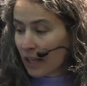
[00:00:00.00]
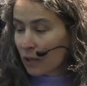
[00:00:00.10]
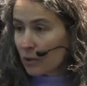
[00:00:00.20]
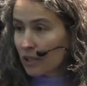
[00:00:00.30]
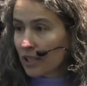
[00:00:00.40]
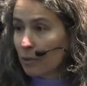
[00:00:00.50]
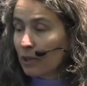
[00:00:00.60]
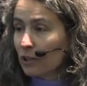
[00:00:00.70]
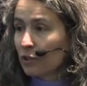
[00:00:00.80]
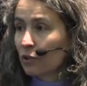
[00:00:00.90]
Et aussi,
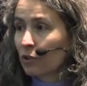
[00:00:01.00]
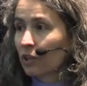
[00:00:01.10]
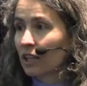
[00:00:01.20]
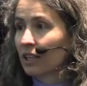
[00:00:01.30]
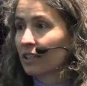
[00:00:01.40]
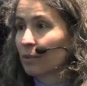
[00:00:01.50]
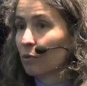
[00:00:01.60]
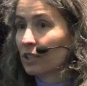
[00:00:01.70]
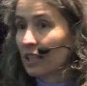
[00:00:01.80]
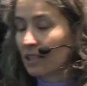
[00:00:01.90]
bien sûr, il y a des
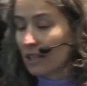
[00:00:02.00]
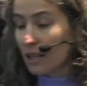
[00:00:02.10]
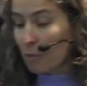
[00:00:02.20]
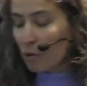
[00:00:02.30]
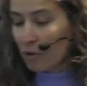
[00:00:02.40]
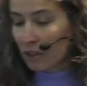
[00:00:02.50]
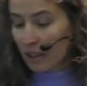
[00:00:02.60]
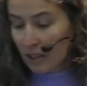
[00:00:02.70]
modèles animaux,